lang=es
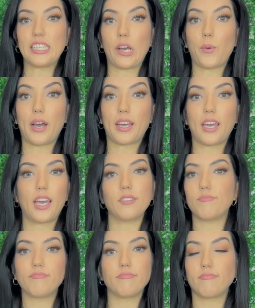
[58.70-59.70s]
dejo aquí
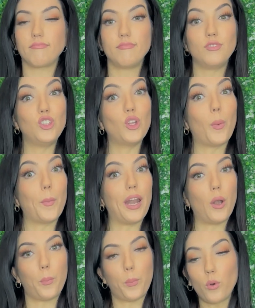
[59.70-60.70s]
no me
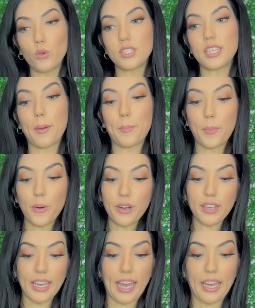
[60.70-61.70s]
lo puse
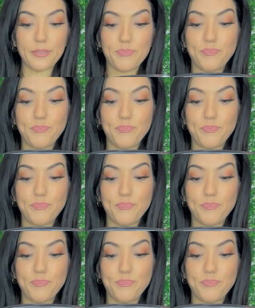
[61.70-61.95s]
porque